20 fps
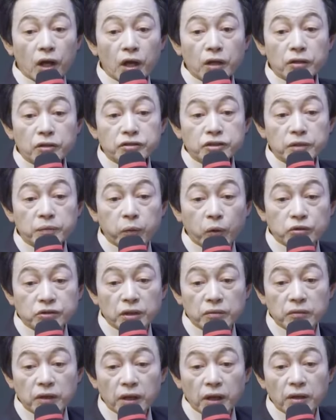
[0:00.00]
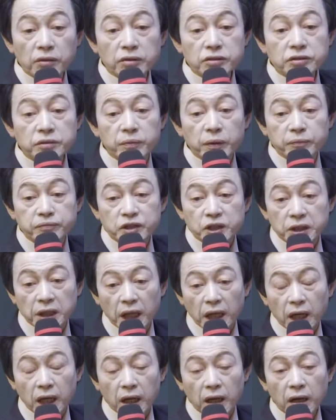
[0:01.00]
에너지 보존, 에너지
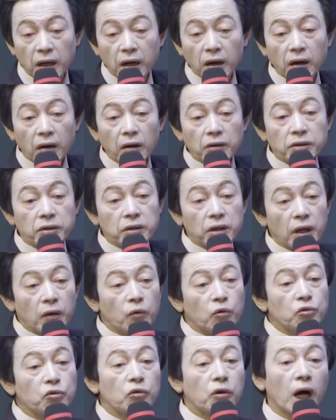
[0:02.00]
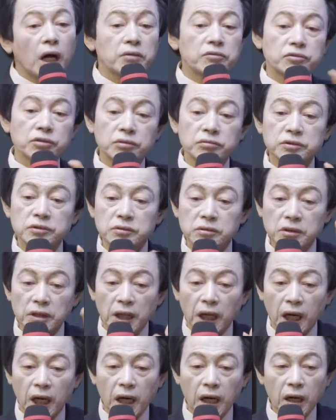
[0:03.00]
법칙이야. 어 이게 우유가 안 섞는
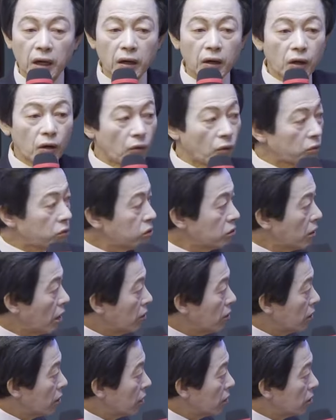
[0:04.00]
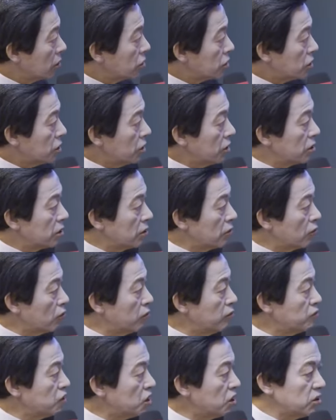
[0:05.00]
거야. 근데 여기는 C는
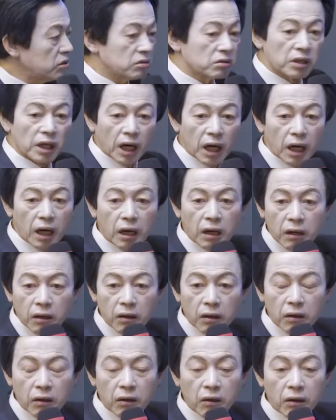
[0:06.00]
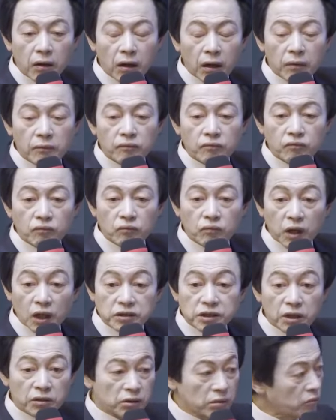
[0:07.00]
움직이는 거야. 아
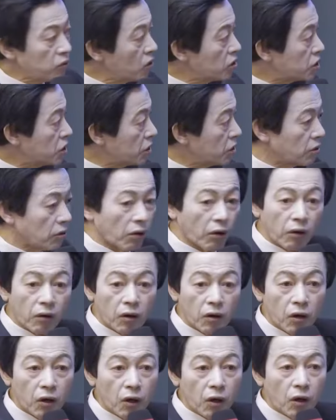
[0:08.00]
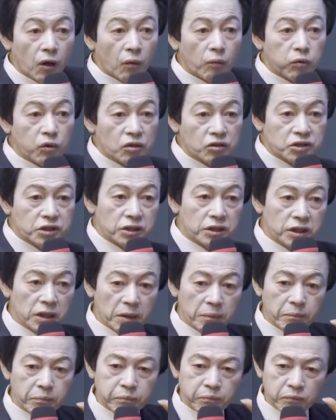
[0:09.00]
맞아. 이거는 물질이고
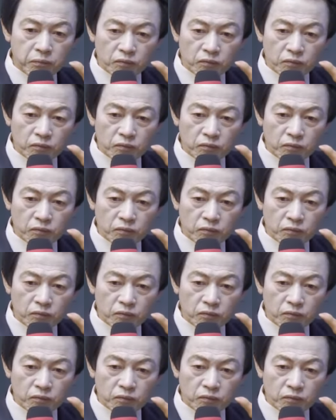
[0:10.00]
물질이